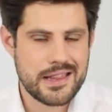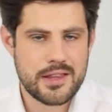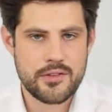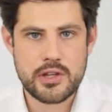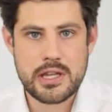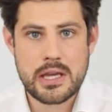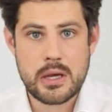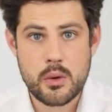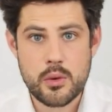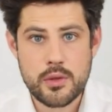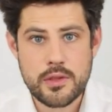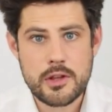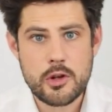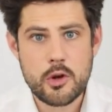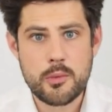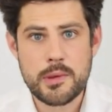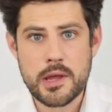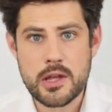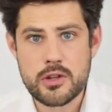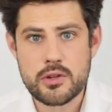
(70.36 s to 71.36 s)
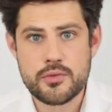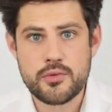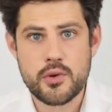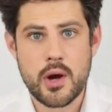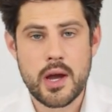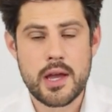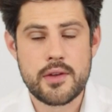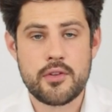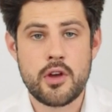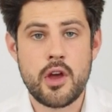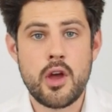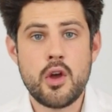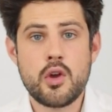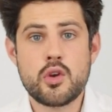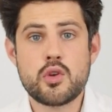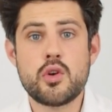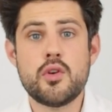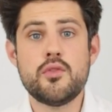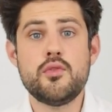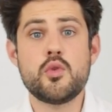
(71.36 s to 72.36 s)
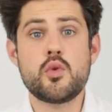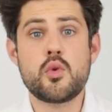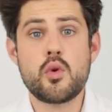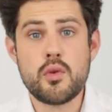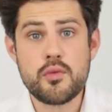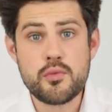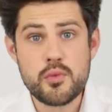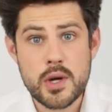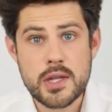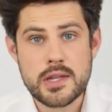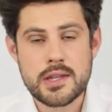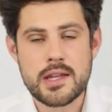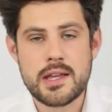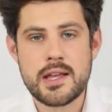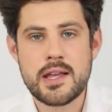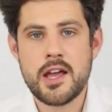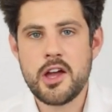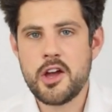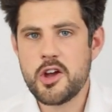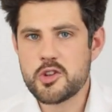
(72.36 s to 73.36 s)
Ça veut dire que si le bien de vos rêves que vous convoitez